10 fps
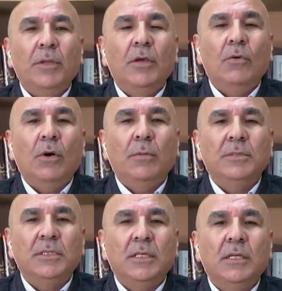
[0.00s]

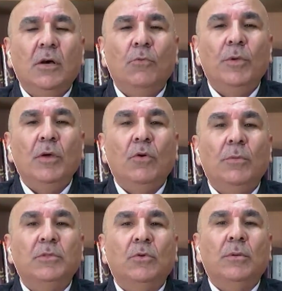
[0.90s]
150 أو
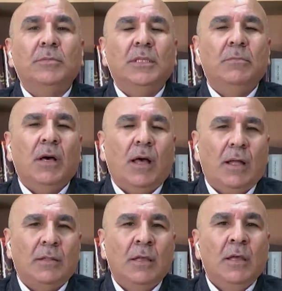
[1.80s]
155
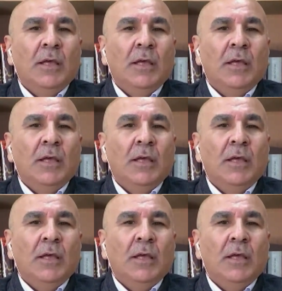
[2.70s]
مقعد